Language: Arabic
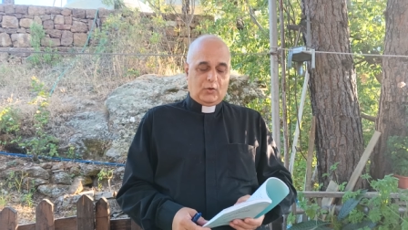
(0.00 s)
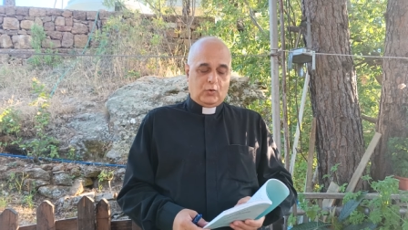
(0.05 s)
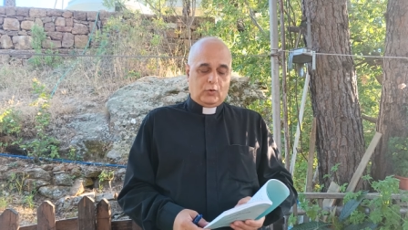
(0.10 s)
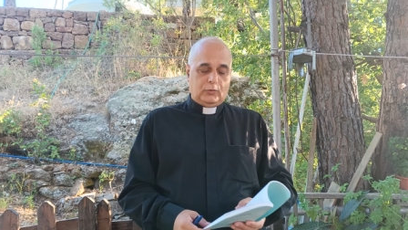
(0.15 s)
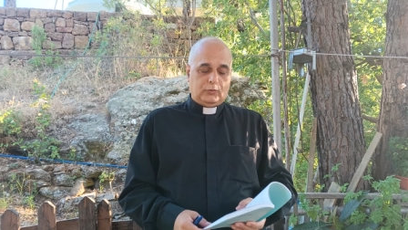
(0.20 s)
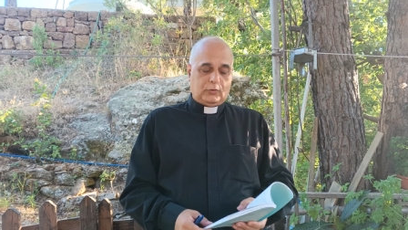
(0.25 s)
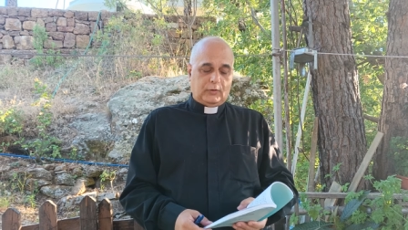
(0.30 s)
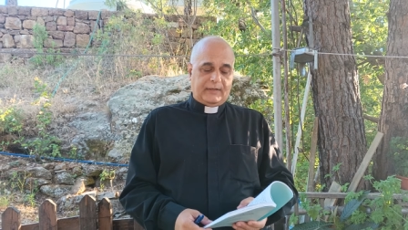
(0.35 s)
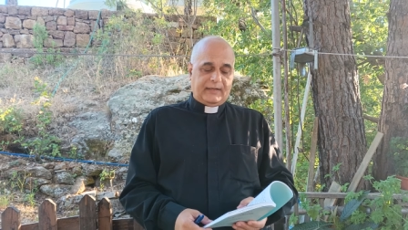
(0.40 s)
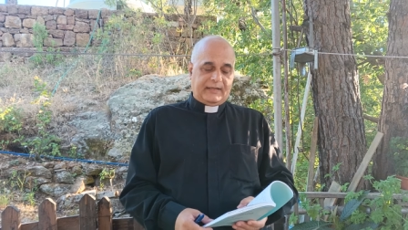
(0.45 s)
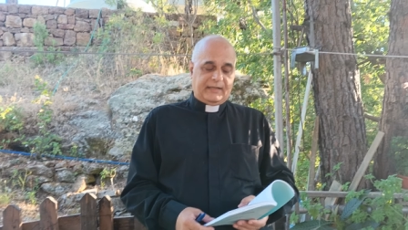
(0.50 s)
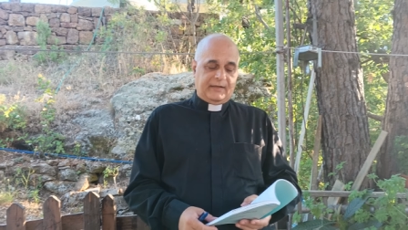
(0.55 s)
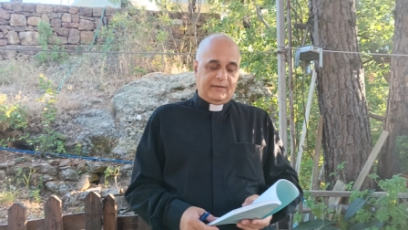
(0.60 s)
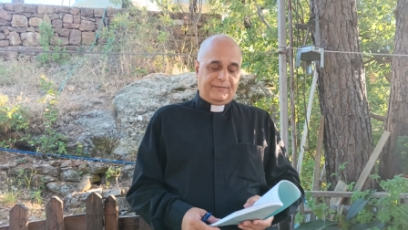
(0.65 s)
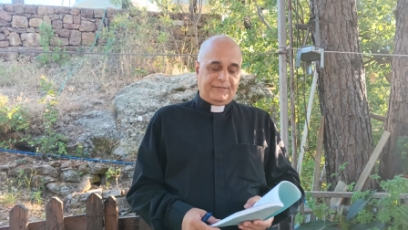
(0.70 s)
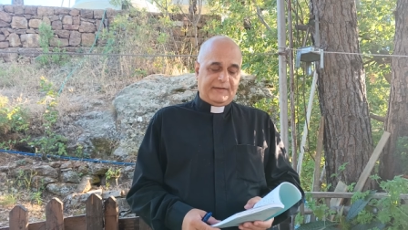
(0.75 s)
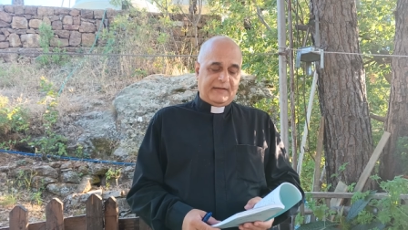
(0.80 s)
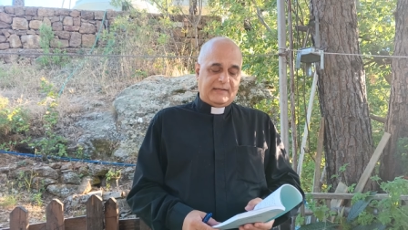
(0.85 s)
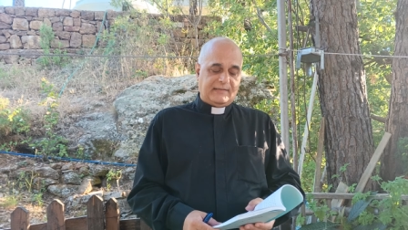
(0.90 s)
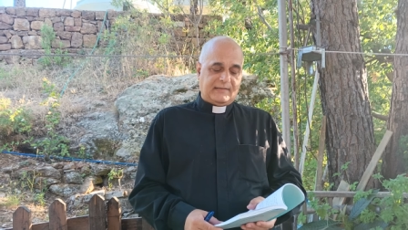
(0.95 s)
قلت لك
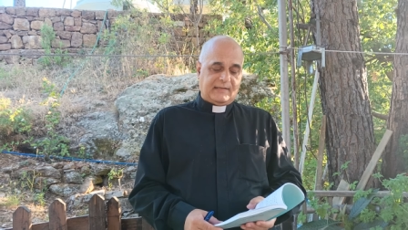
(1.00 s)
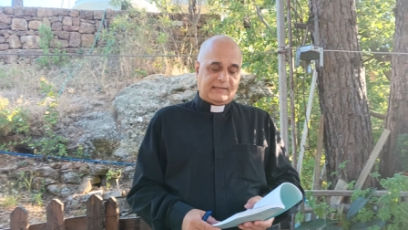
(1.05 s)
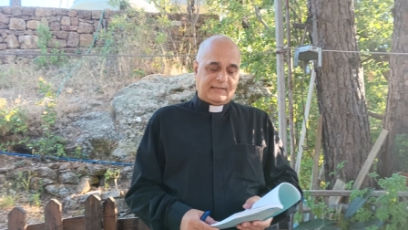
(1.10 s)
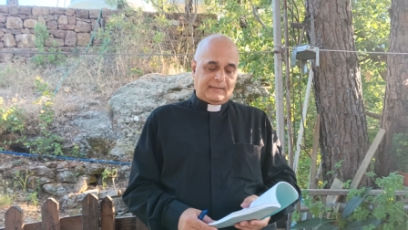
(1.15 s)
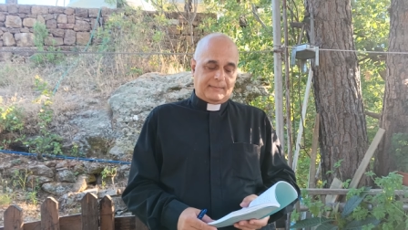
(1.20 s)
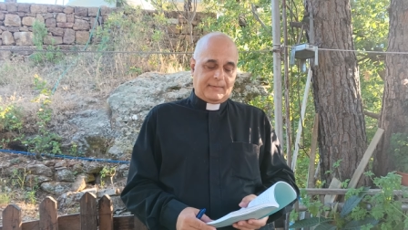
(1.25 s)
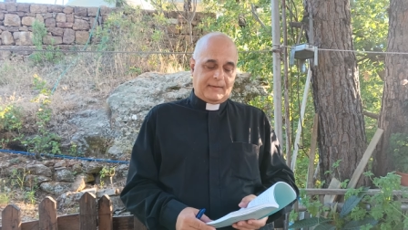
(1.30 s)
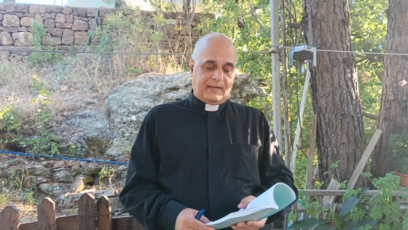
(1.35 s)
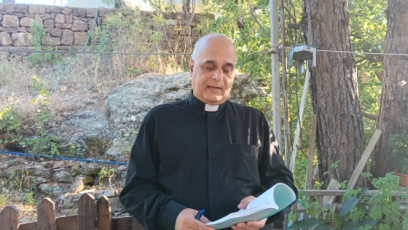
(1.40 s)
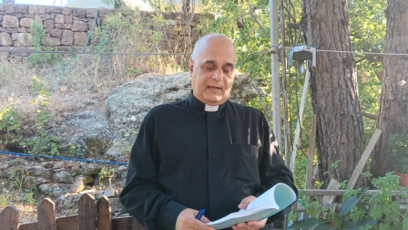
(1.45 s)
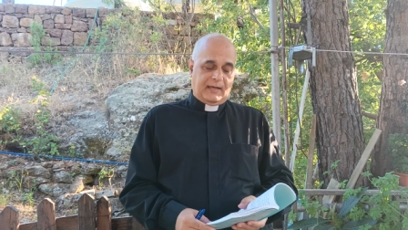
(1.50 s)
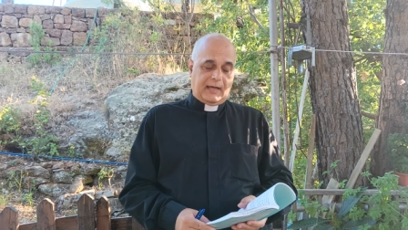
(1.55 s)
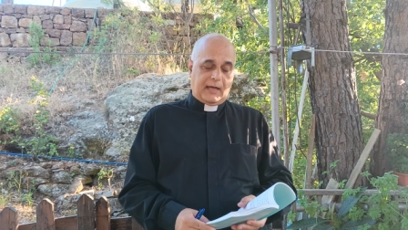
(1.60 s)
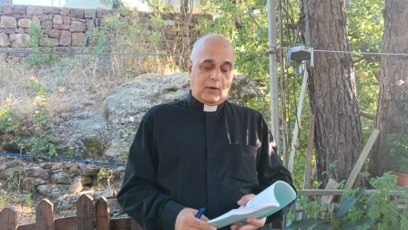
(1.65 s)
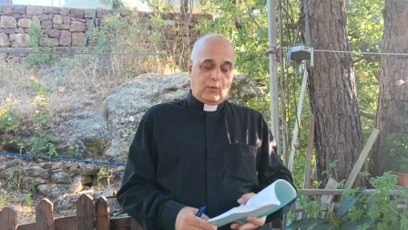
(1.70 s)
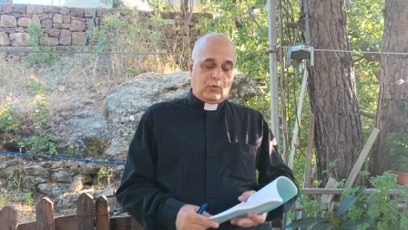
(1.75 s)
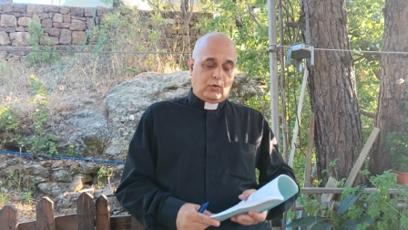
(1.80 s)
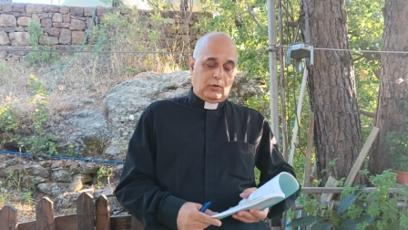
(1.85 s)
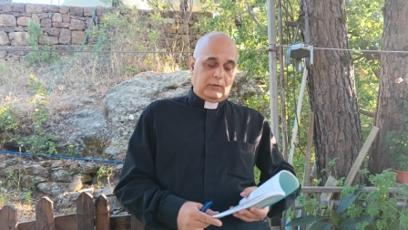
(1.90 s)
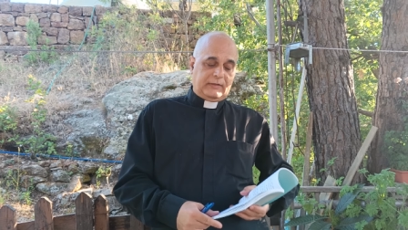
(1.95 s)
في هذا الصباح
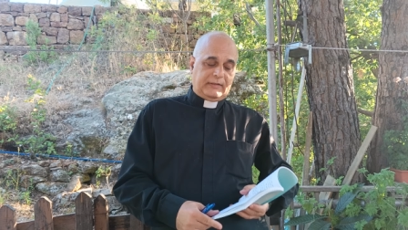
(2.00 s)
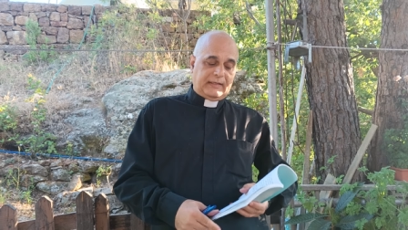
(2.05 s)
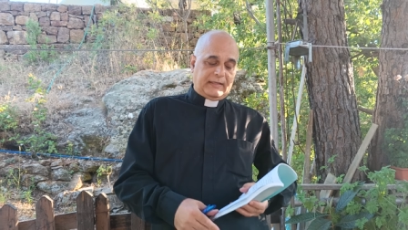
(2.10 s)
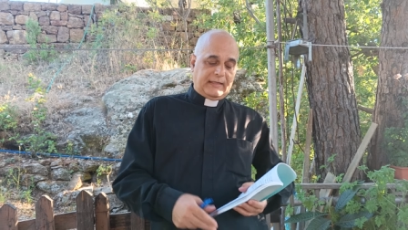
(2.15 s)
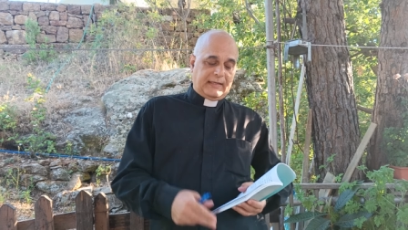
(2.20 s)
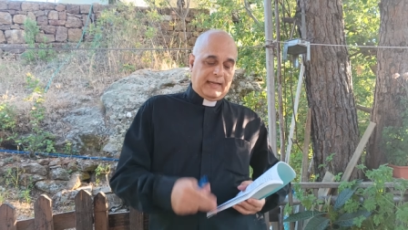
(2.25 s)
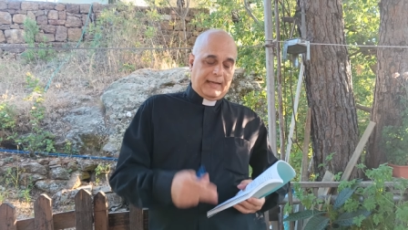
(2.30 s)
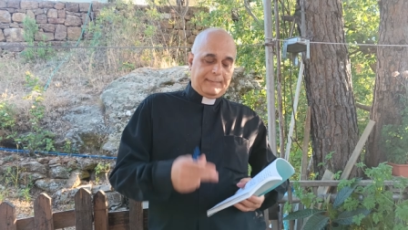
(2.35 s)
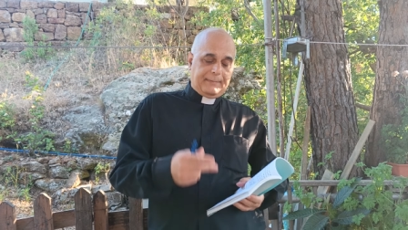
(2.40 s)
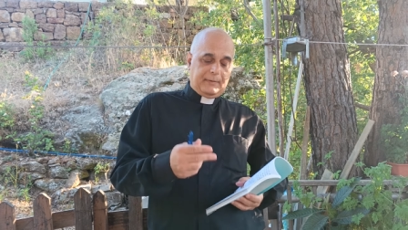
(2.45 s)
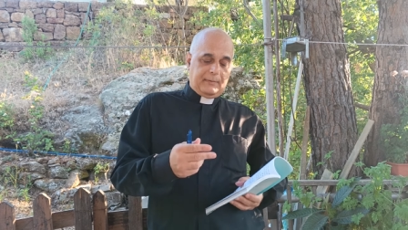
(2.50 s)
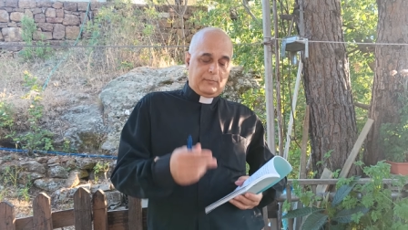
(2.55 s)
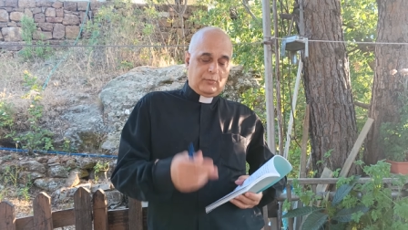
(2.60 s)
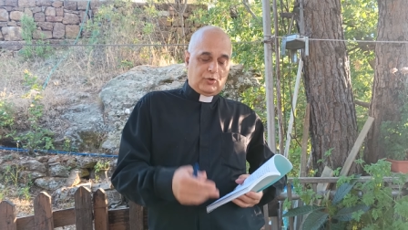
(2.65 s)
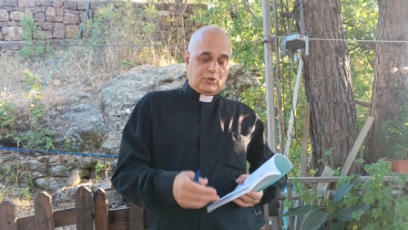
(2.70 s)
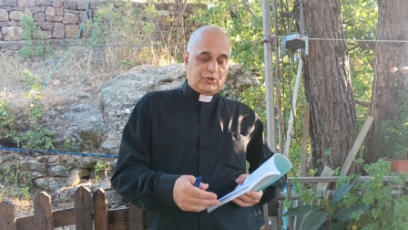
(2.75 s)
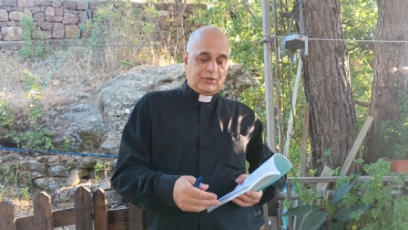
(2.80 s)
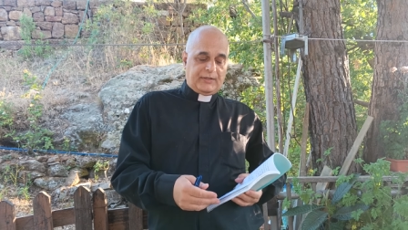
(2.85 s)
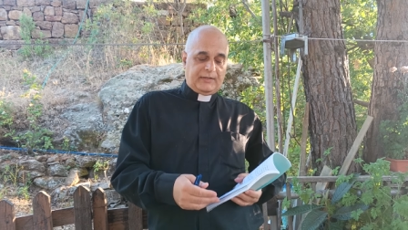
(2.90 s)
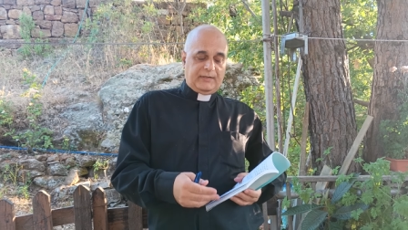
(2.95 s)
أو قلت للأب
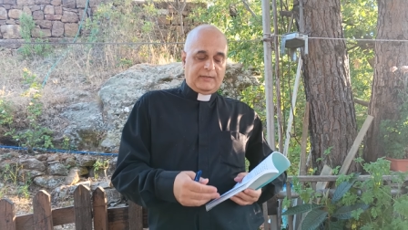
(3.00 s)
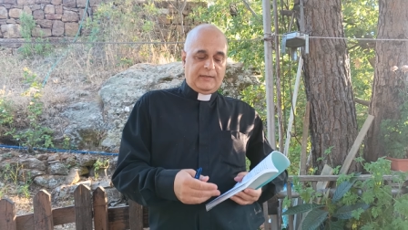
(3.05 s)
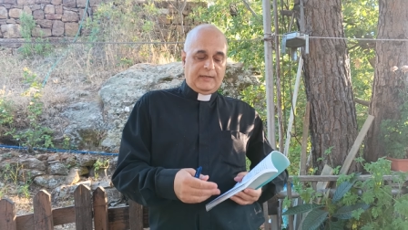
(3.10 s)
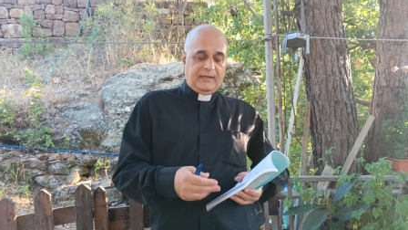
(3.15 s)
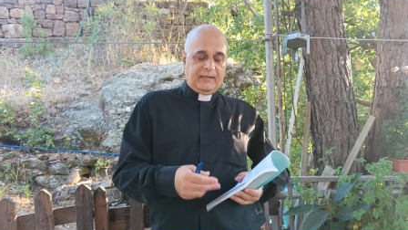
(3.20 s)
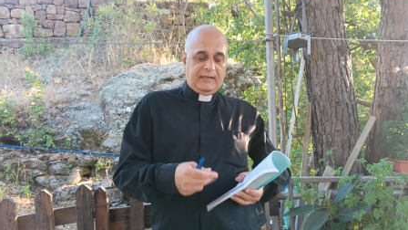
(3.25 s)
المرشد